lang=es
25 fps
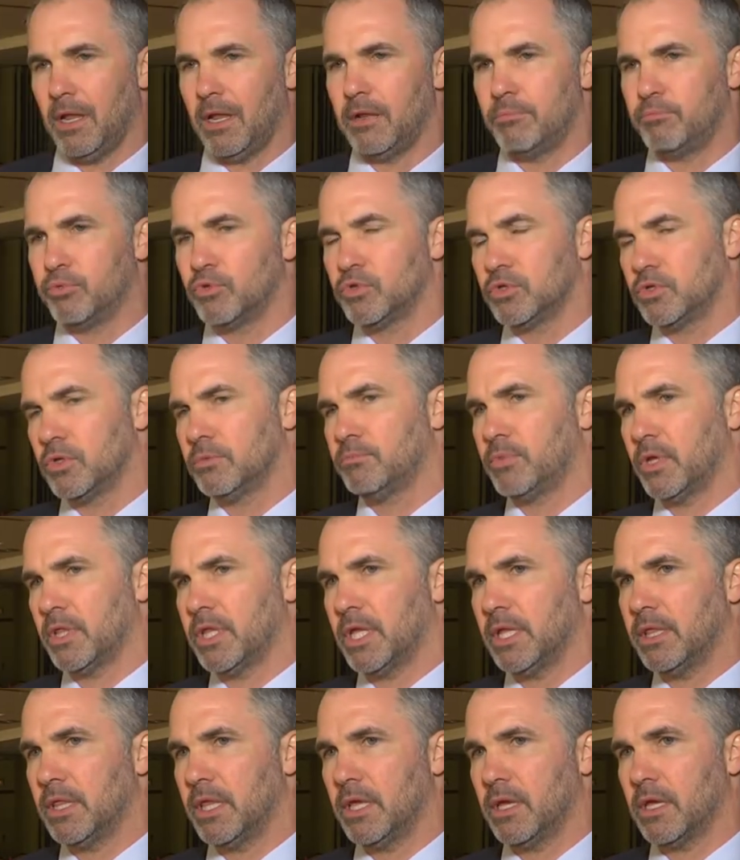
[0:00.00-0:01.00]
El punto
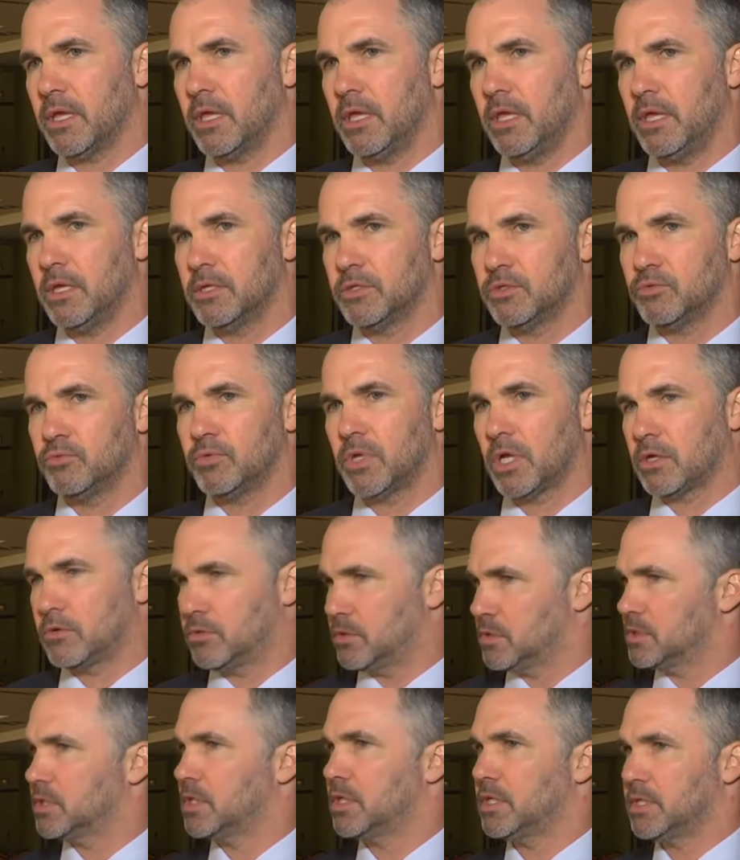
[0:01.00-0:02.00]
importante aquí es una
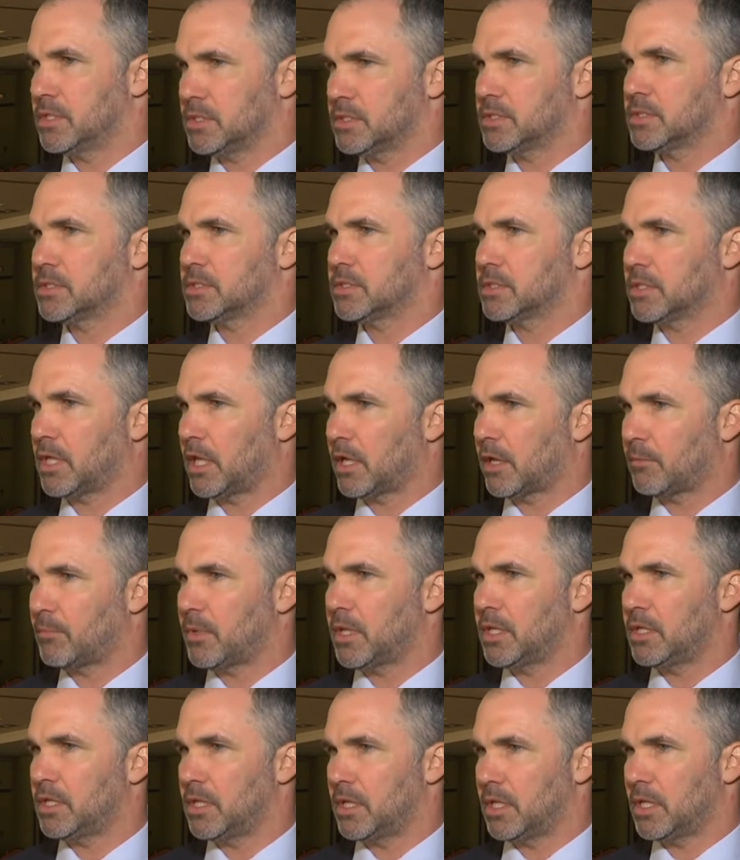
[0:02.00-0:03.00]
cosa es
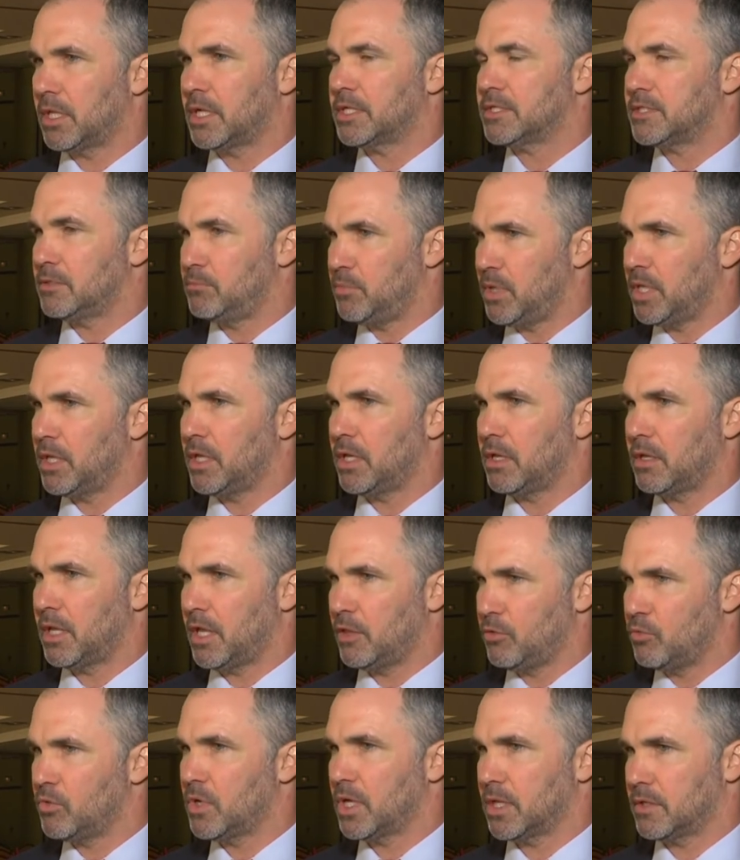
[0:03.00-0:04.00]
claramente recibir eh,
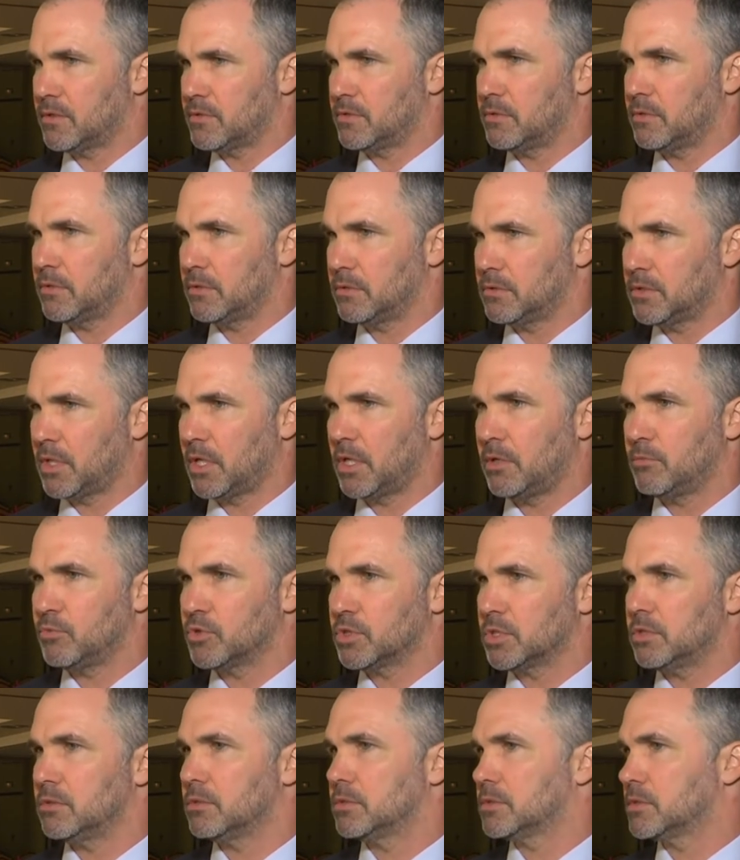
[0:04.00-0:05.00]
educación.
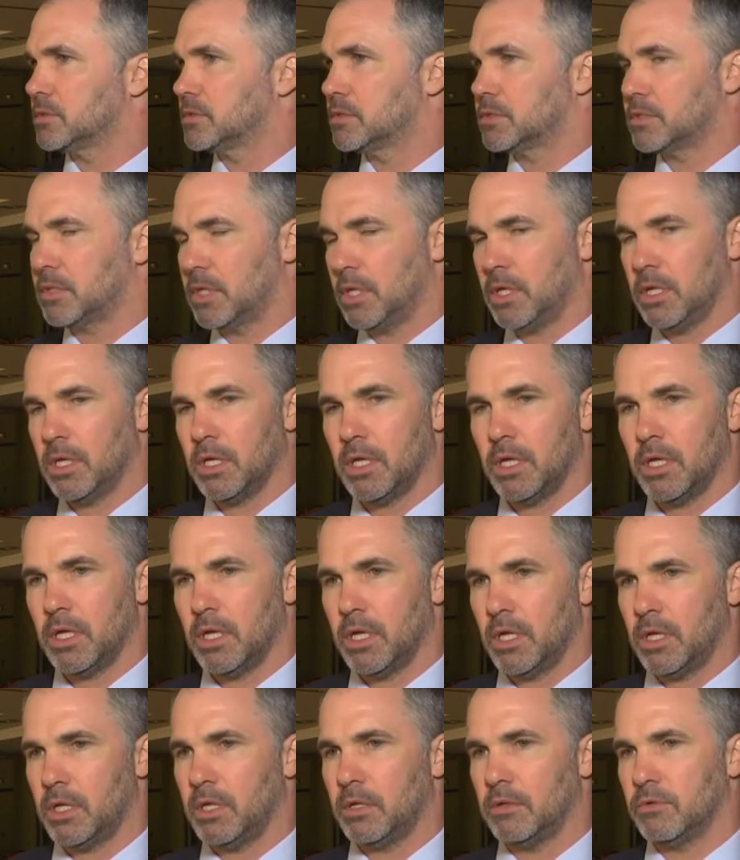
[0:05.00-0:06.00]
Tenemos los,
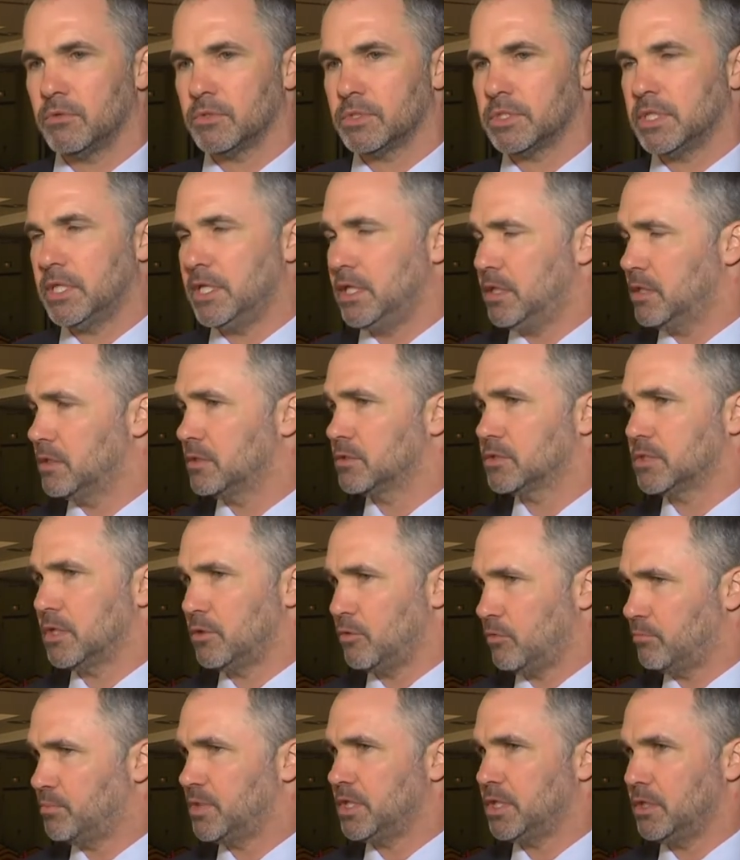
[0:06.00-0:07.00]
ah, los líderes de
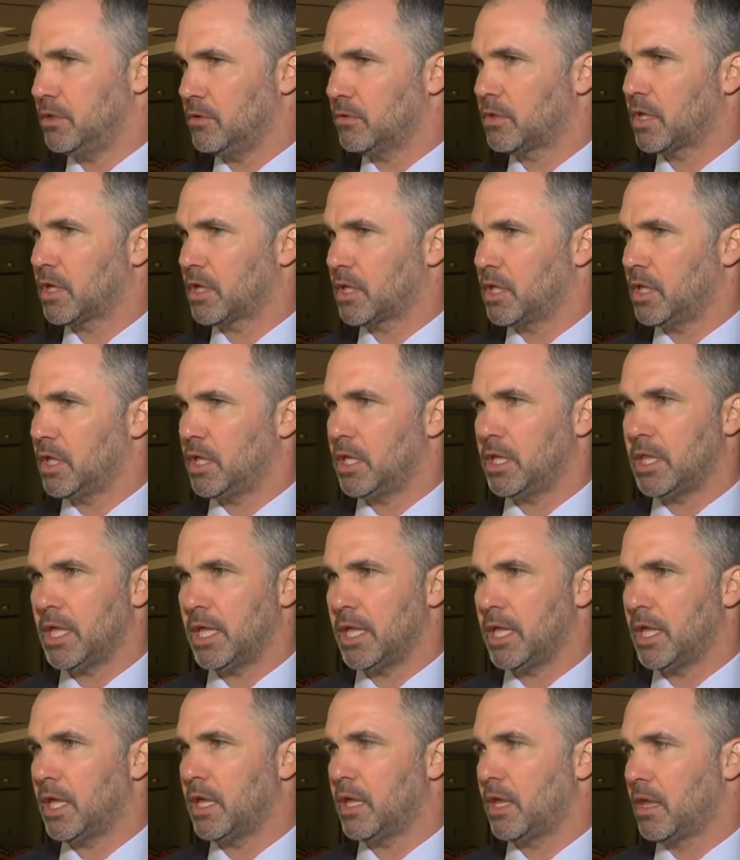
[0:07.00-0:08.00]
opinión aquí
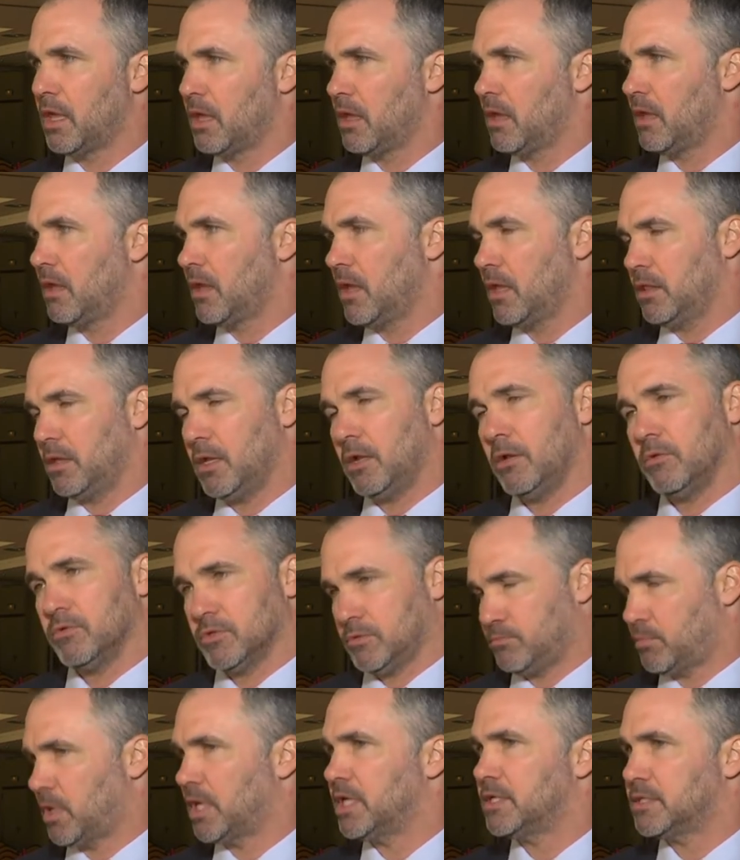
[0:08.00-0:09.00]
de,
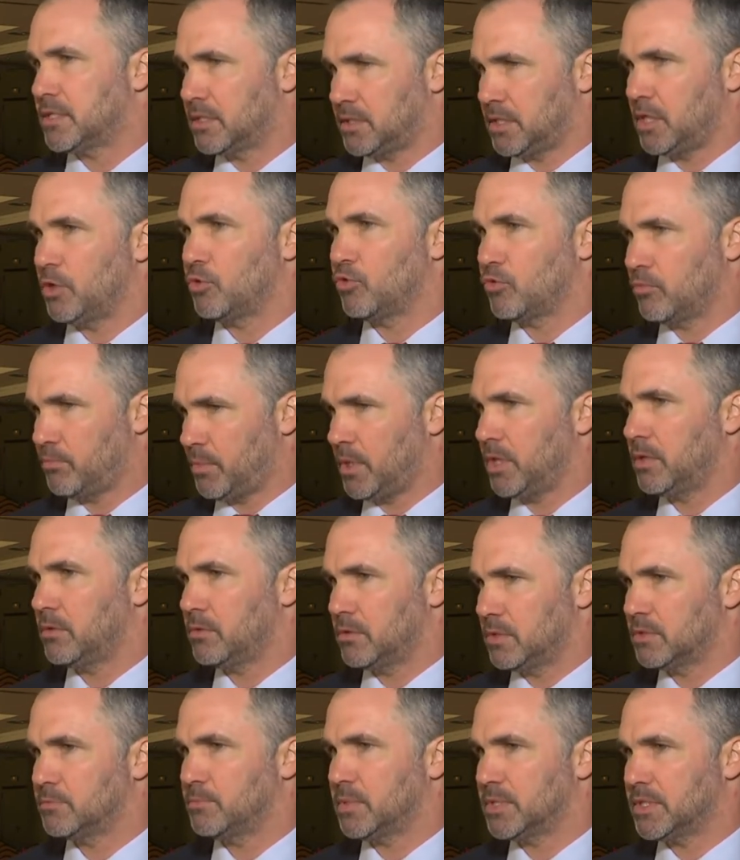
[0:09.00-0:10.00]
los países de europeo
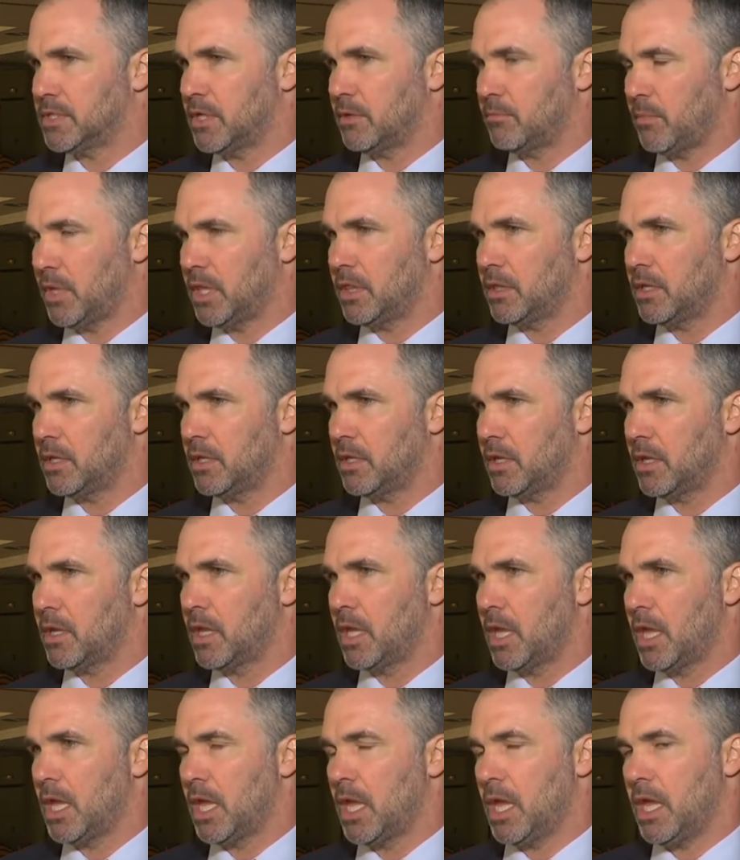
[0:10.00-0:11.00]
especialmente.
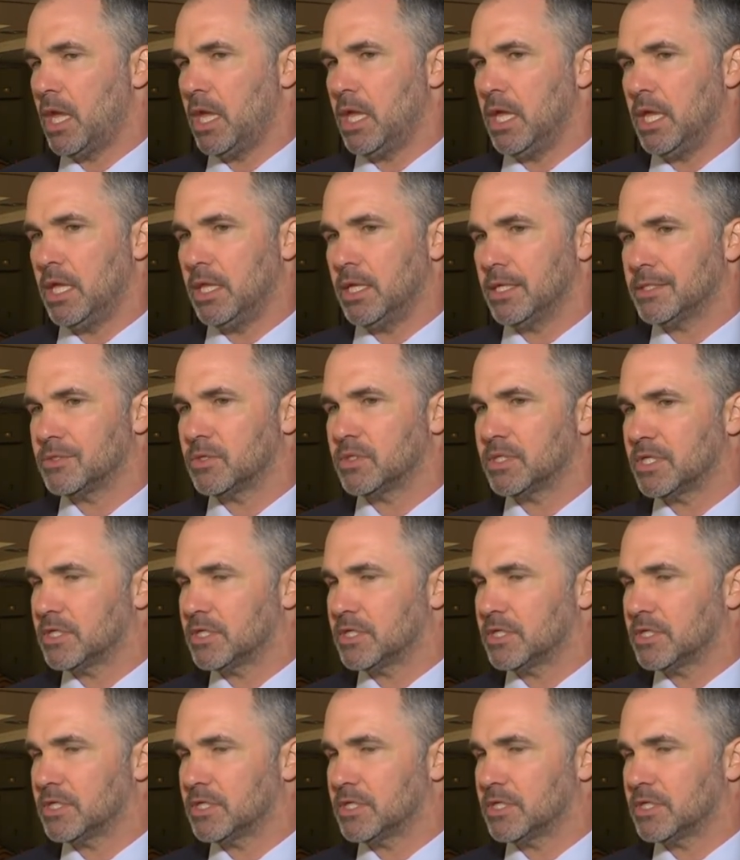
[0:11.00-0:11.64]
Y de esos